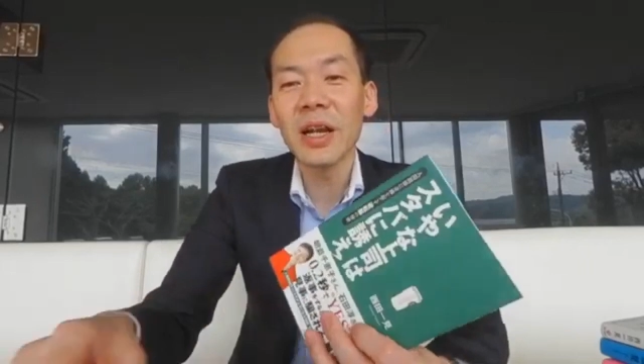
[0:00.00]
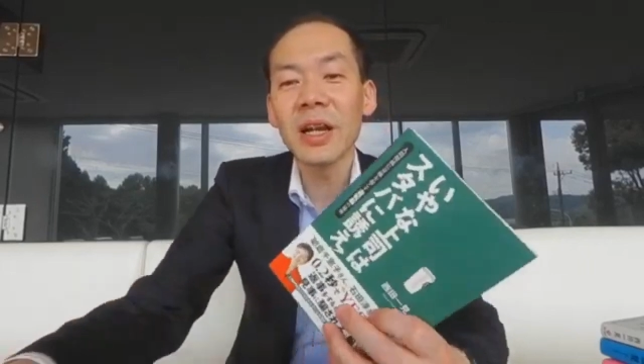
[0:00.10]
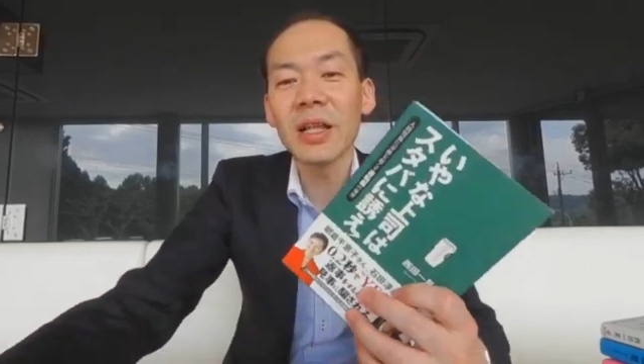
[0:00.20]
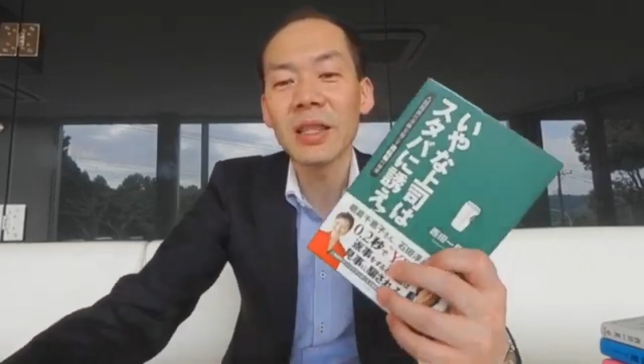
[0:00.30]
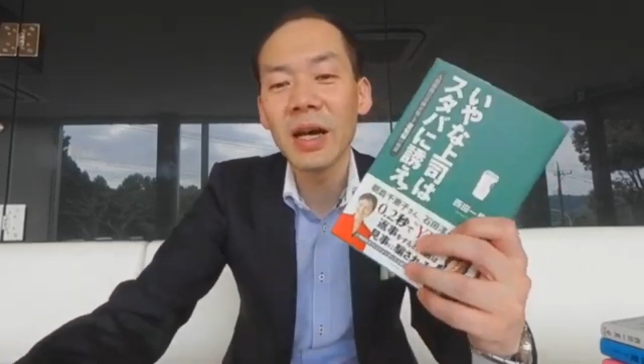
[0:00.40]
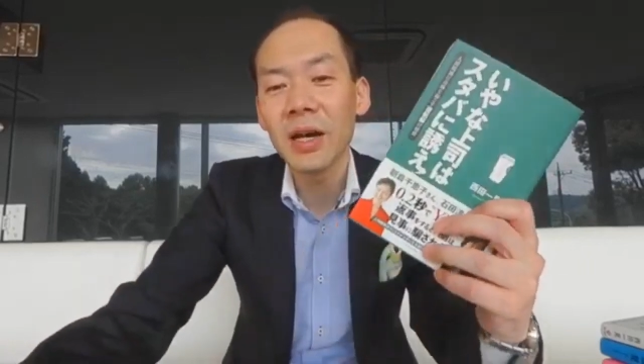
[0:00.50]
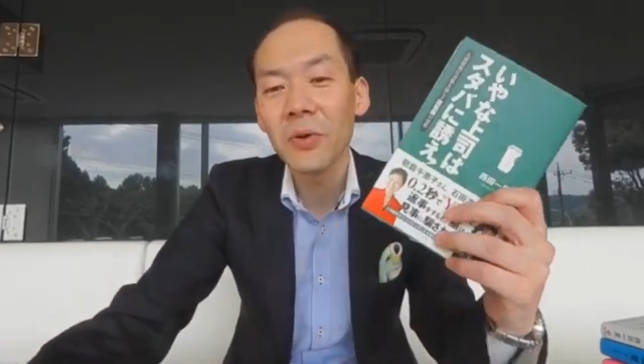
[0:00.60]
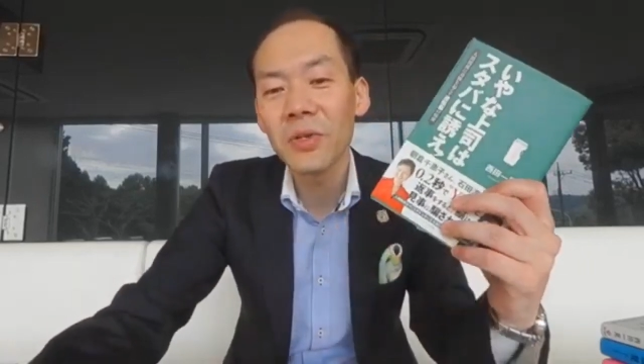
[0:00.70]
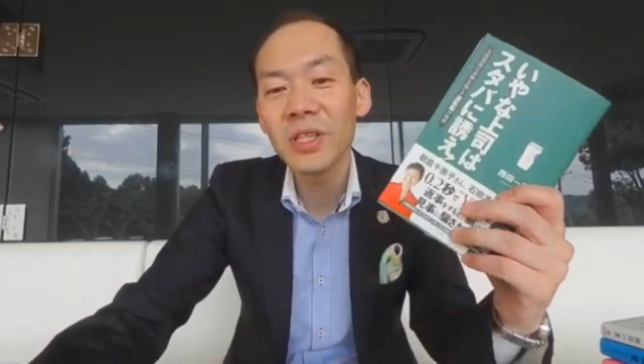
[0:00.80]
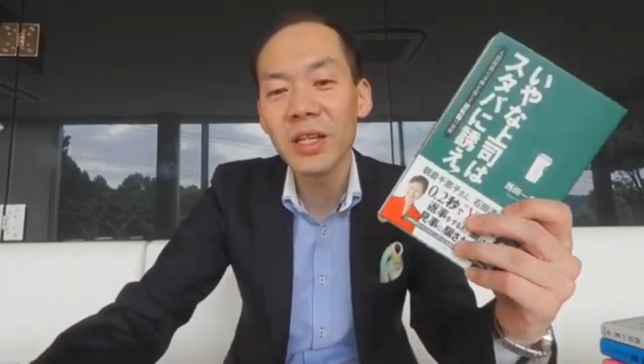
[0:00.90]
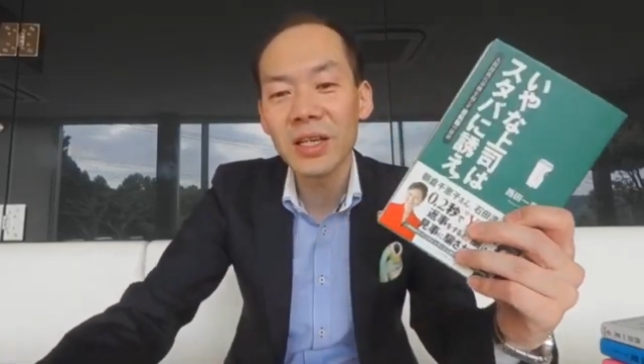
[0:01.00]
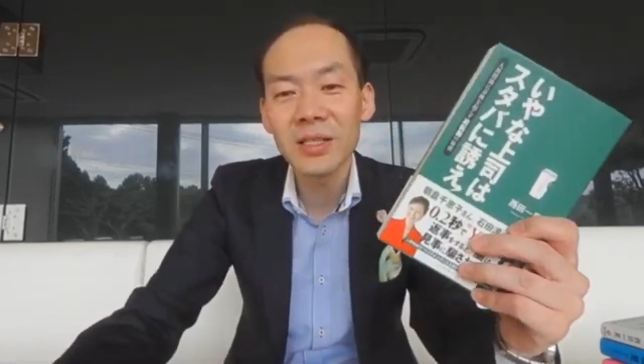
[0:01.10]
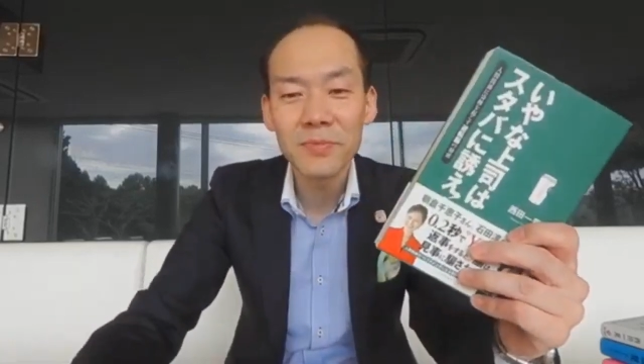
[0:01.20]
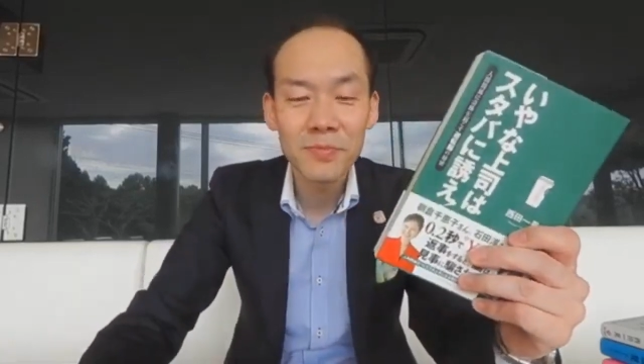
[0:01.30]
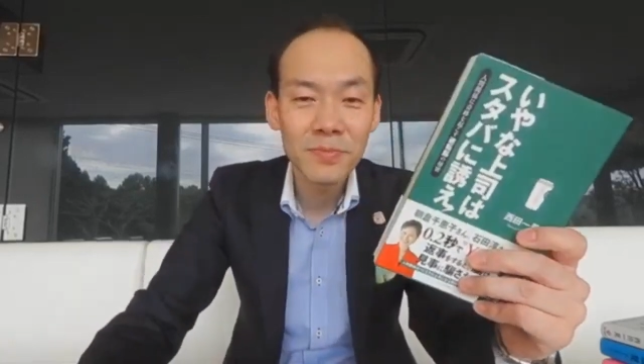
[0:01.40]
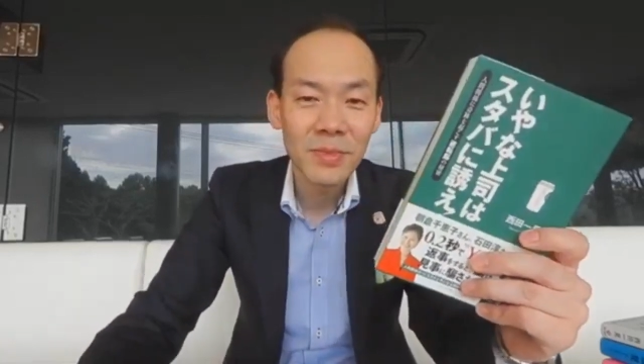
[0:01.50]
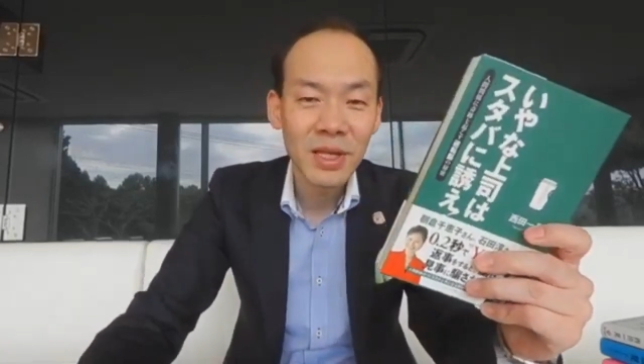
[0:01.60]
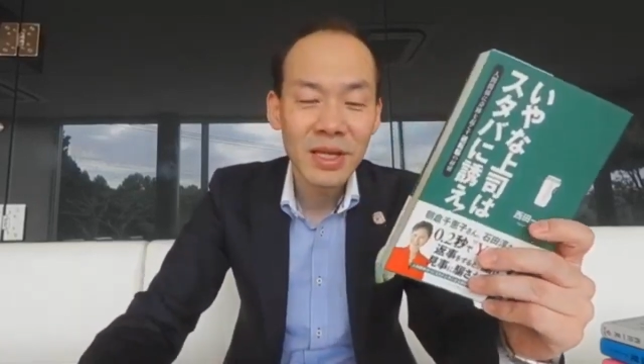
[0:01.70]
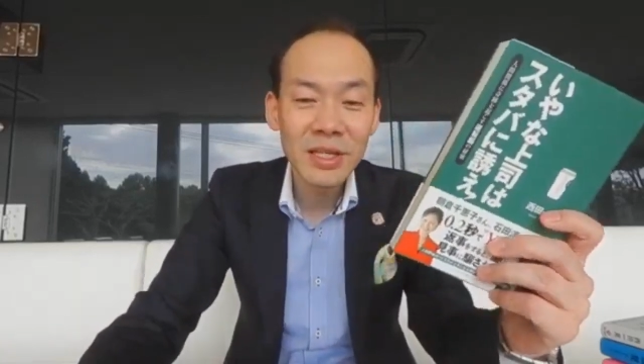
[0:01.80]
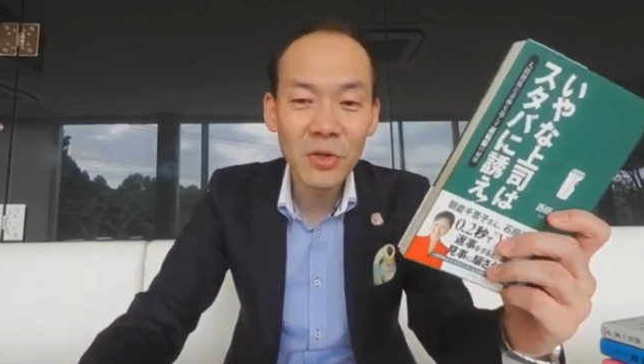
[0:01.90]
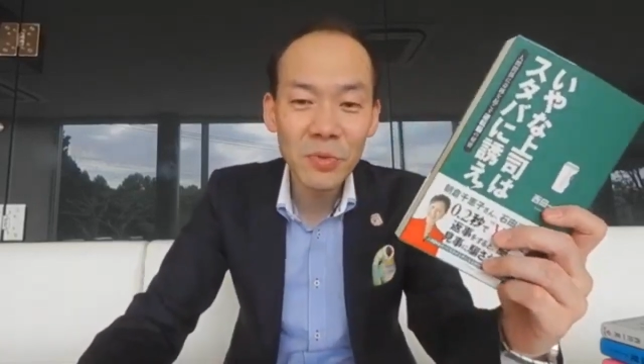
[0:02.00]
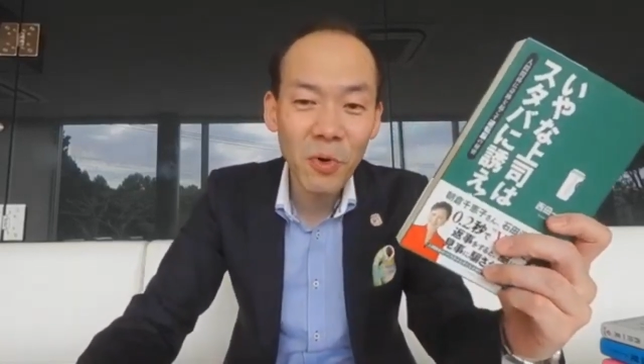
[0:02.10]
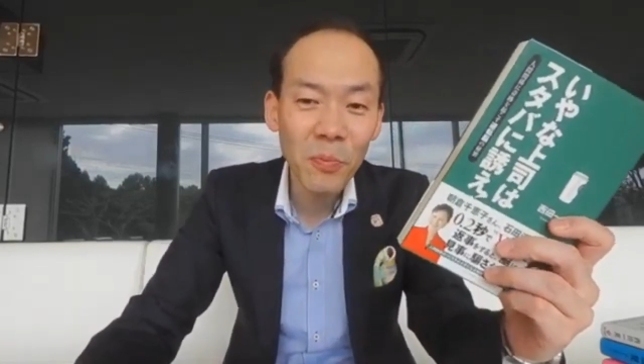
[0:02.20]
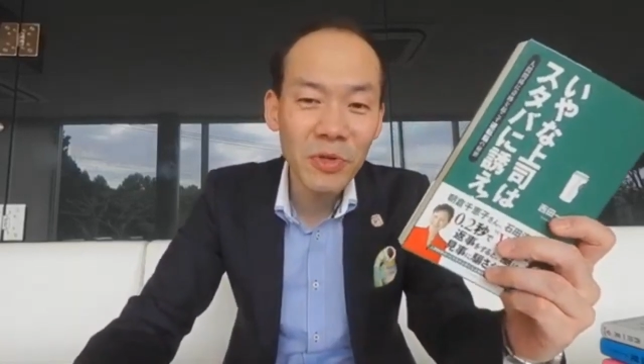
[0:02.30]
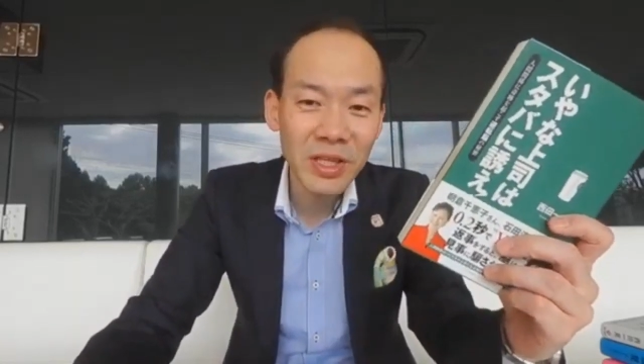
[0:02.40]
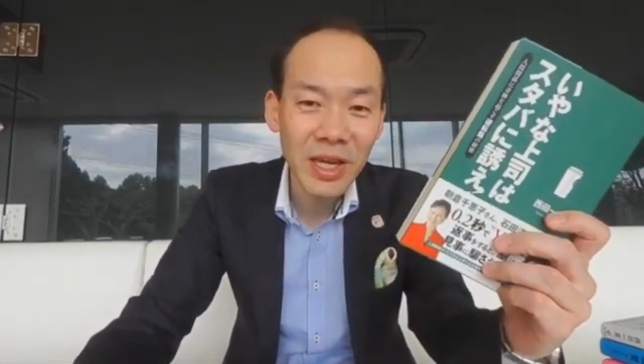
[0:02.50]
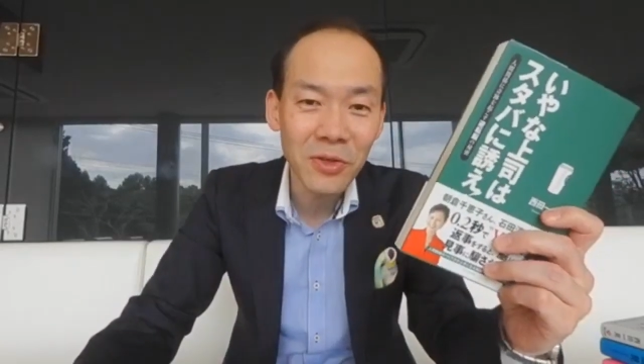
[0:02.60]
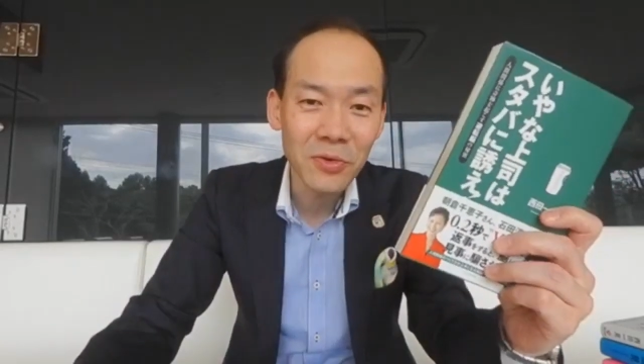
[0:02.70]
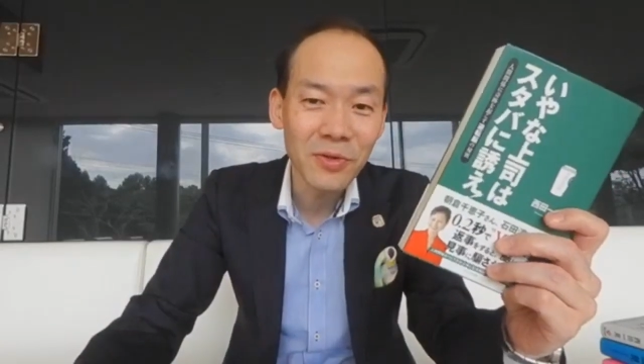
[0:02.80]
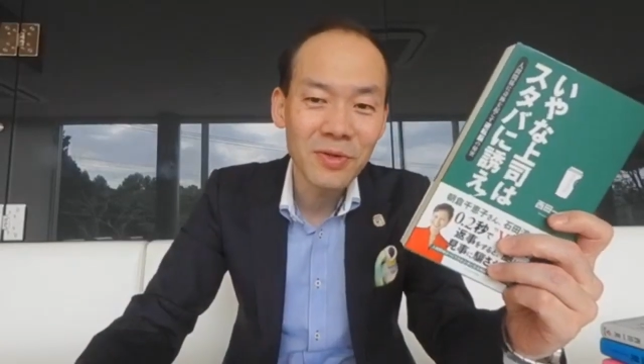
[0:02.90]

あったこちらです。非常にポップなタイトル、